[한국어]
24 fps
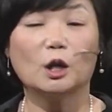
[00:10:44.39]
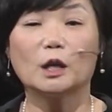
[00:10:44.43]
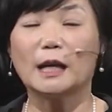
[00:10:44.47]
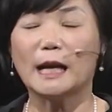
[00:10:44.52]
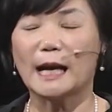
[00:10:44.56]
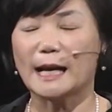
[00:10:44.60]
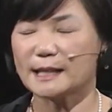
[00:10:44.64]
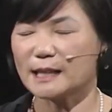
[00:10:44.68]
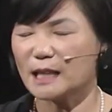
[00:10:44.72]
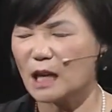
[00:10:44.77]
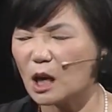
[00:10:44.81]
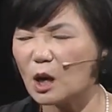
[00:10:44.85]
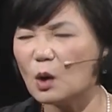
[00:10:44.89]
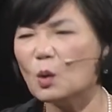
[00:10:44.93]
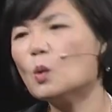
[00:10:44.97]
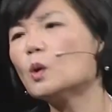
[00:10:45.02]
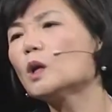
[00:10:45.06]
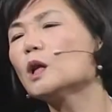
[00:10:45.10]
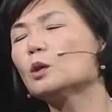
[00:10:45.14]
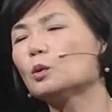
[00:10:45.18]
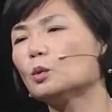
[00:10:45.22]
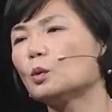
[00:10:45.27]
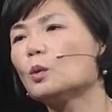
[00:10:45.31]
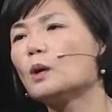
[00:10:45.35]
가장
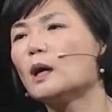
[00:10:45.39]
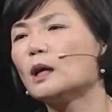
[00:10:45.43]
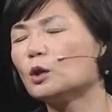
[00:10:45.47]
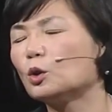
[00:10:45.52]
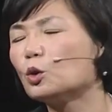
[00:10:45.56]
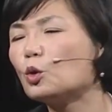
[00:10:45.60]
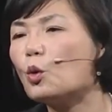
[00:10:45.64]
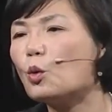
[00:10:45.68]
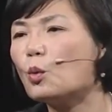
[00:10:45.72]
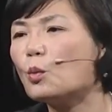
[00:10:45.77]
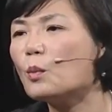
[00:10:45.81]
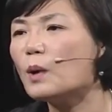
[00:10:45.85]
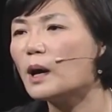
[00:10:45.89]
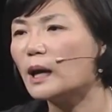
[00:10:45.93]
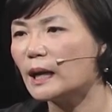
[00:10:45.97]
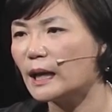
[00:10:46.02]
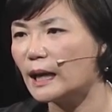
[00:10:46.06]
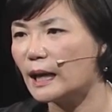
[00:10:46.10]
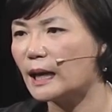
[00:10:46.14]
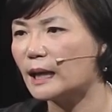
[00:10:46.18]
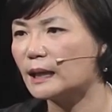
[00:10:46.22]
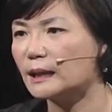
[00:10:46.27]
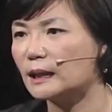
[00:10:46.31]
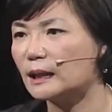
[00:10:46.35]
오랫동안
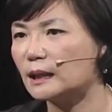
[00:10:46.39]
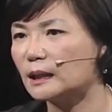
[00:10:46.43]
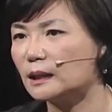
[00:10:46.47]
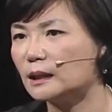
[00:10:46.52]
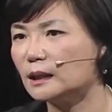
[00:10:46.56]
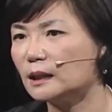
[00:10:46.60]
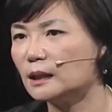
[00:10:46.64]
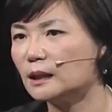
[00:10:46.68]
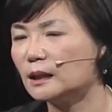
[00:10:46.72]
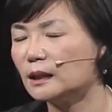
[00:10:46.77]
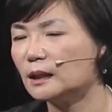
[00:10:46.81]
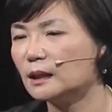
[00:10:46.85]
동반해야 되는,